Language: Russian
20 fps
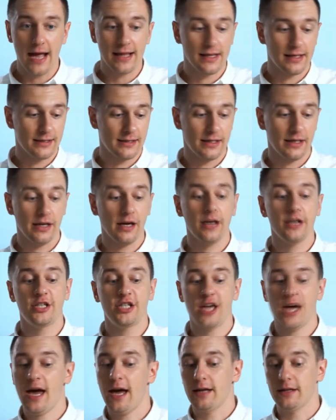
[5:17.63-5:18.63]
Это
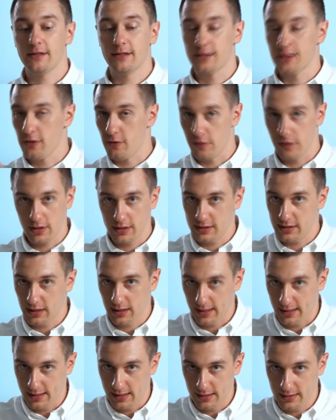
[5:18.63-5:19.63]
сокращает сроки
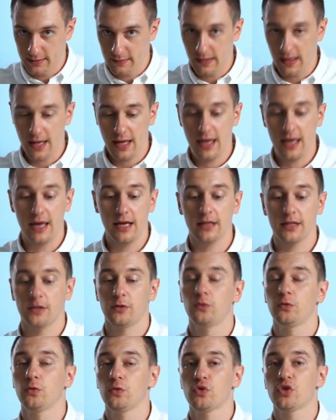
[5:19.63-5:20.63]
строительства и
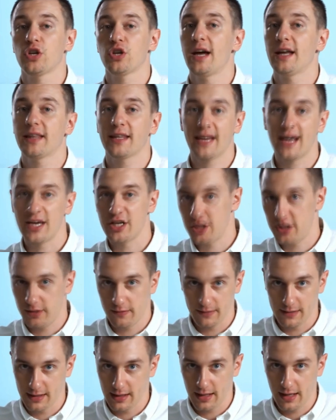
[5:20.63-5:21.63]
это улучшает
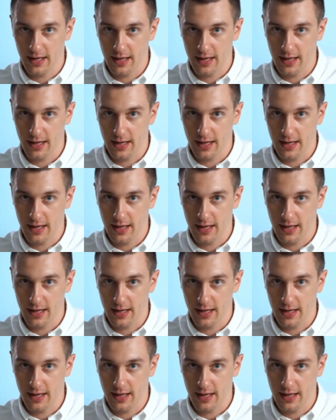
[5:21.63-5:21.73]
качество